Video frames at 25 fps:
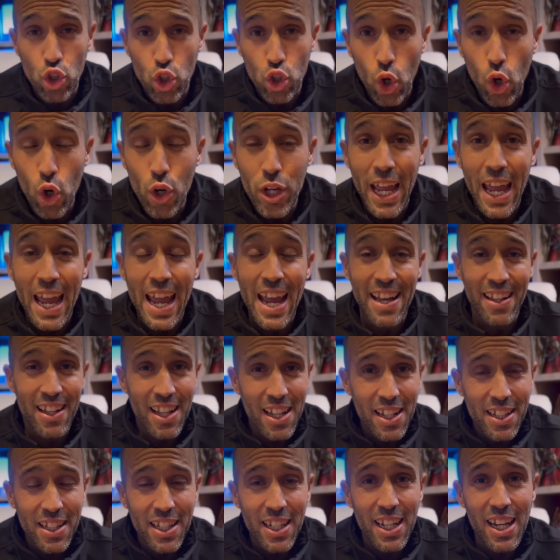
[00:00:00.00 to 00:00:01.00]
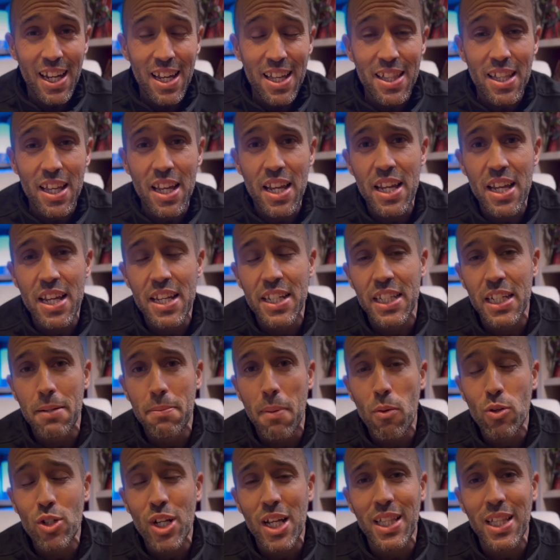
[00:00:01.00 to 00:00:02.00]
soy Eden 10 y si
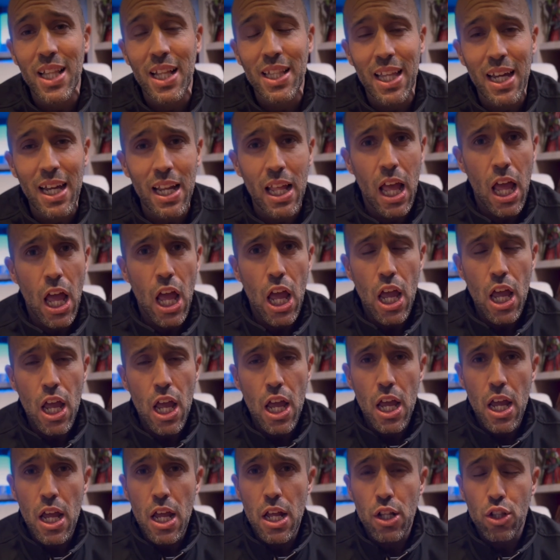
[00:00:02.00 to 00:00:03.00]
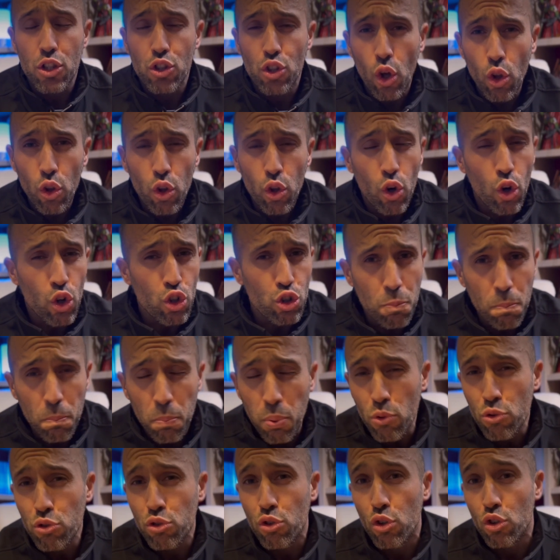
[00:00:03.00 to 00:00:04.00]
vamos a tratar todos los
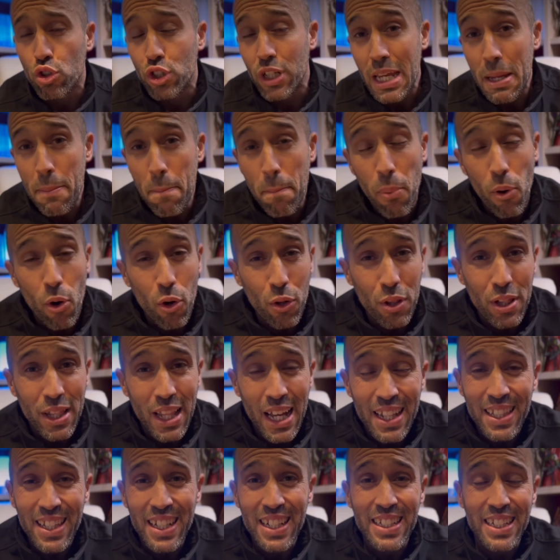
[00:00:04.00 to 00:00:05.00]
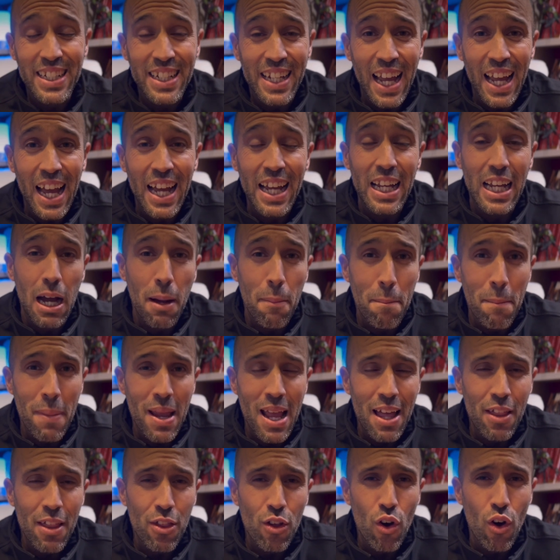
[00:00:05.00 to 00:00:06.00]
puntos importantes que han
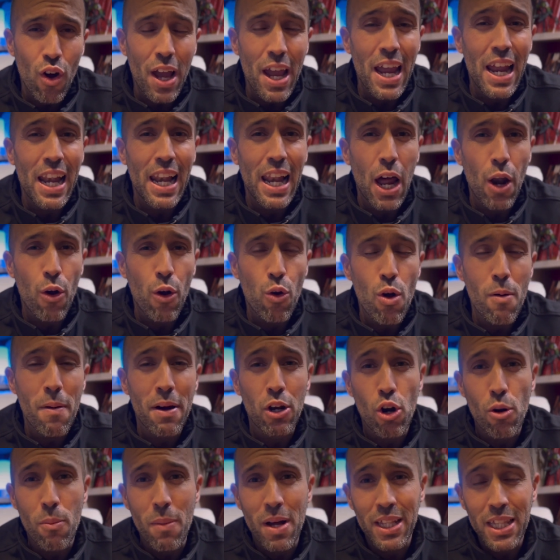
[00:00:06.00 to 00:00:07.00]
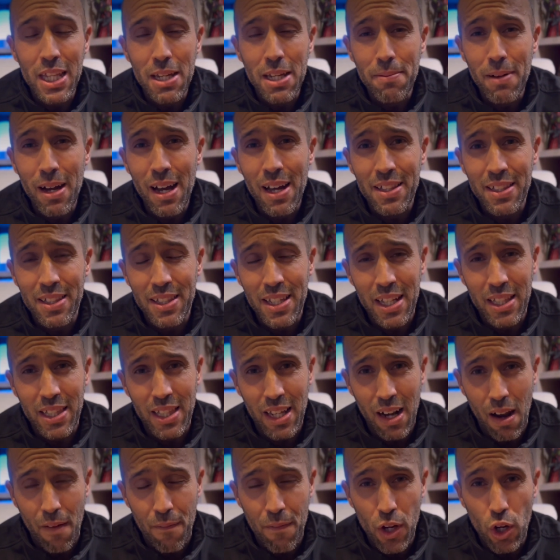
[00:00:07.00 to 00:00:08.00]
cambiado en la nueva normativa de
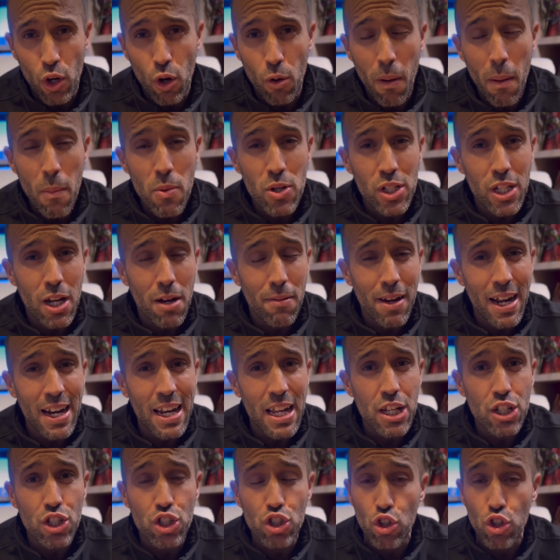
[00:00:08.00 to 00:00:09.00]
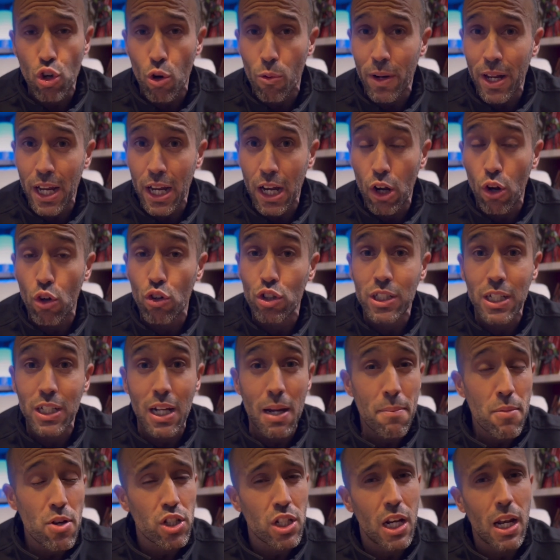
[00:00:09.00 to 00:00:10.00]
tráfico. Vamos a hablar sobre los
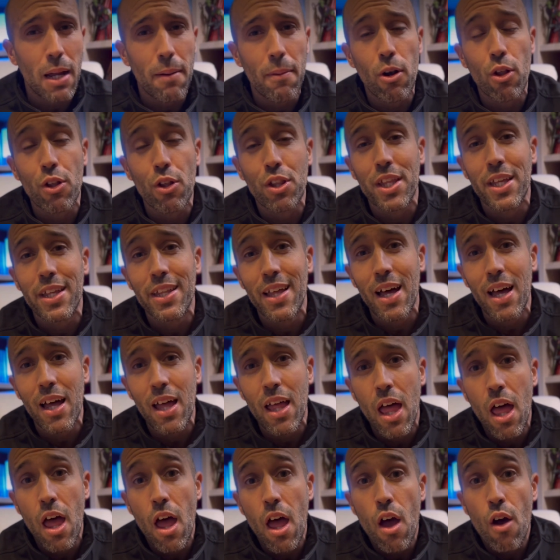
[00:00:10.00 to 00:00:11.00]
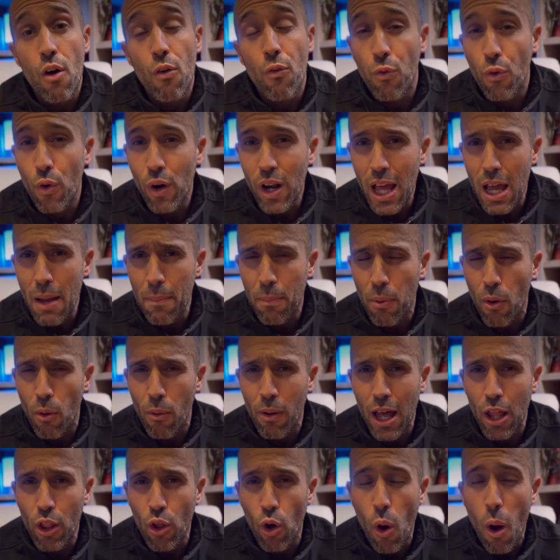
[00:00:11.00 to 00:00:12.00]
cambios en la velocidad fuera de
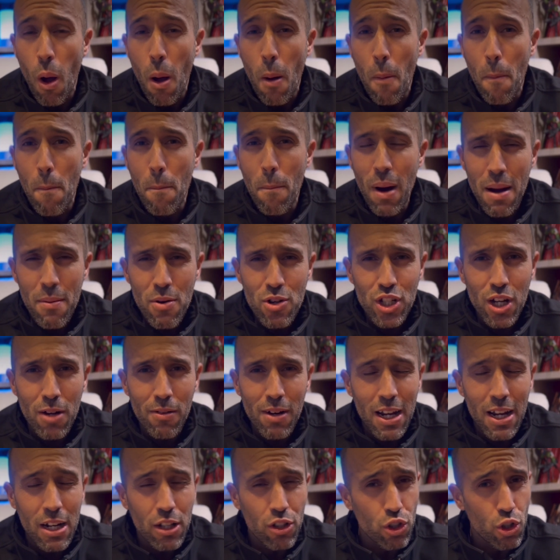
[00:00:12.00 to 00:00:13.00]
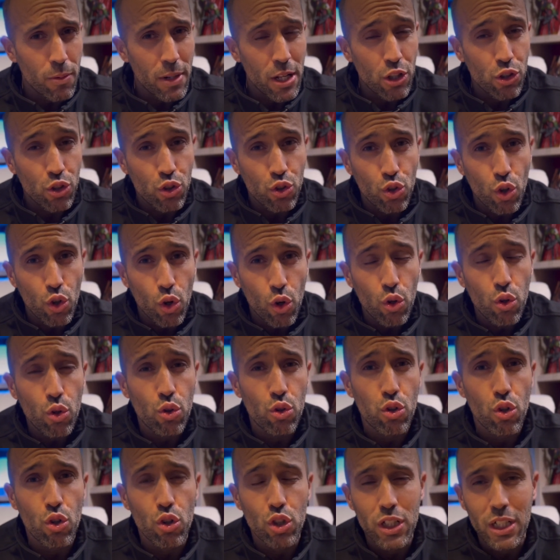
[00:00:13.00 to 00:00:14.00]
poblado. Vamos a hablar sobre
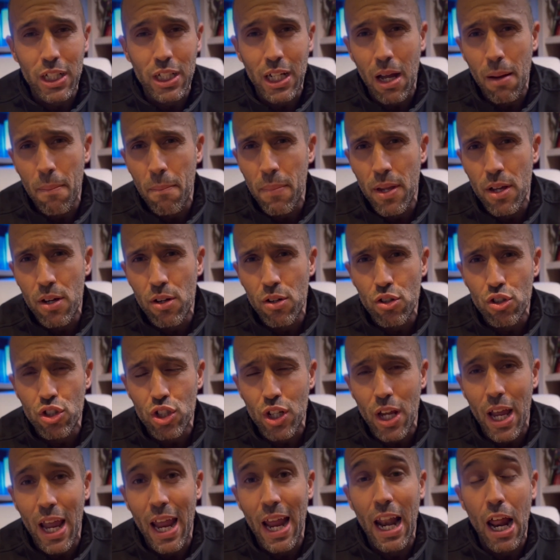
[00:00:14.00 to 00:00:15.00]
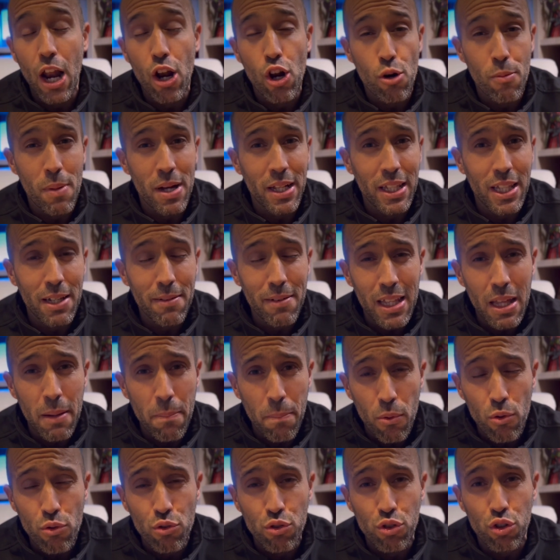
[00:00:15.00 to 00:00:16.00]
todos los cambios en la normativa de
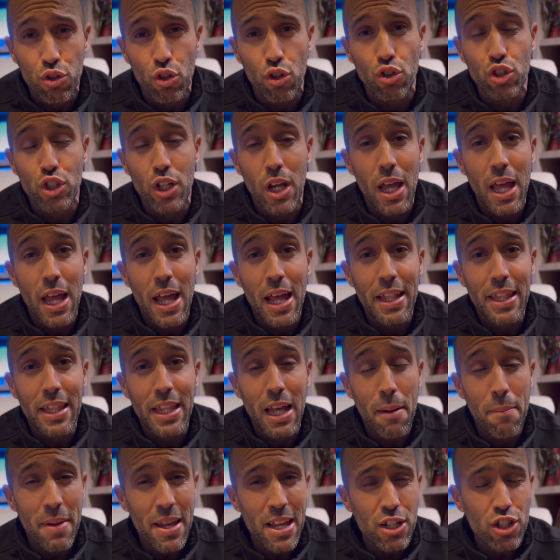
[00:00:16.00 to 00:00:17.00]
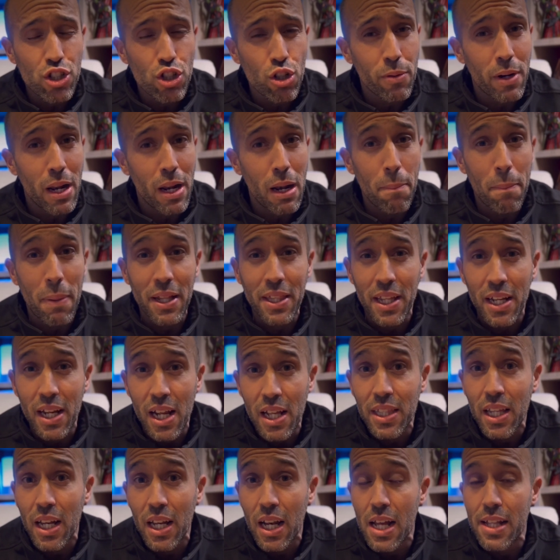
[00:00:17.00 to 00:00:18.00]
puntos. También sobre el
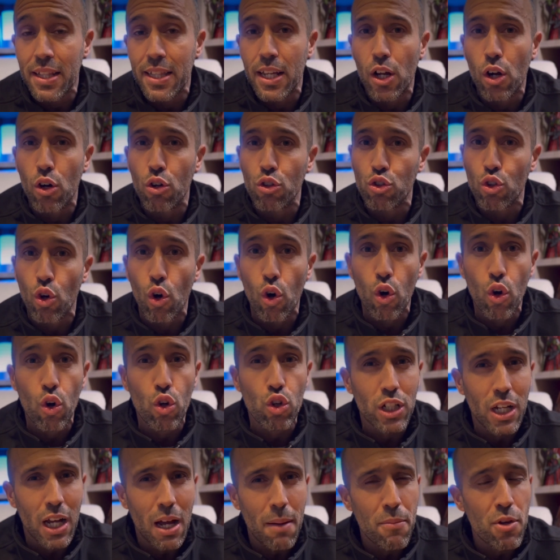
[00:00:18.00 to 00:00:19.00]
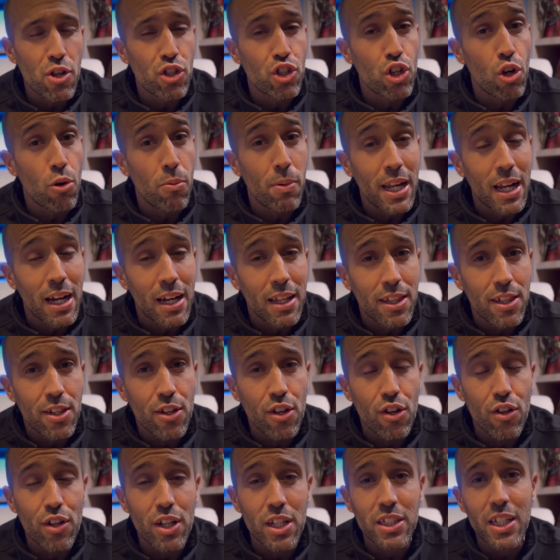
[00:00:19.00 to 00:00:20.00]
patinete eléctrico, todos los cambios y
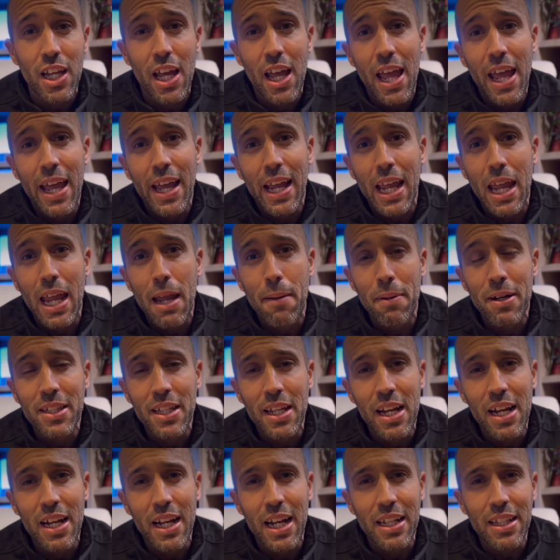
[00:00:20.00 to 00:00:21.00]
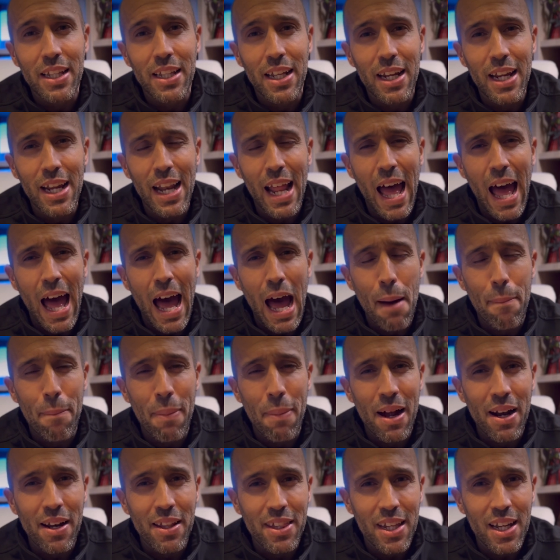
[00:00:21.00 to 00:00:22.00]
obligaciones que va a tener que tener a
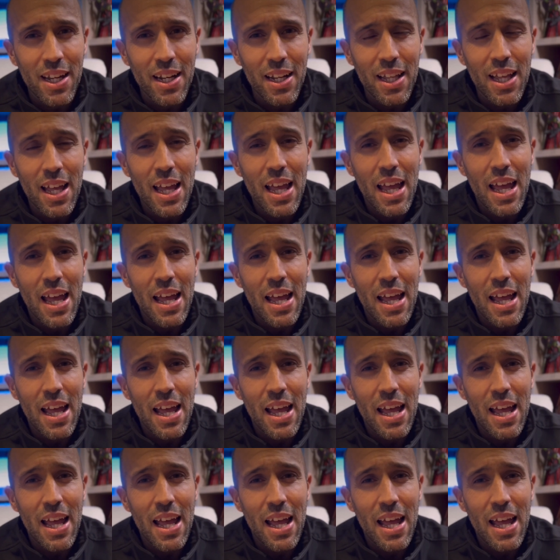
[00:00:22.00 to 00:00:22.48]
partir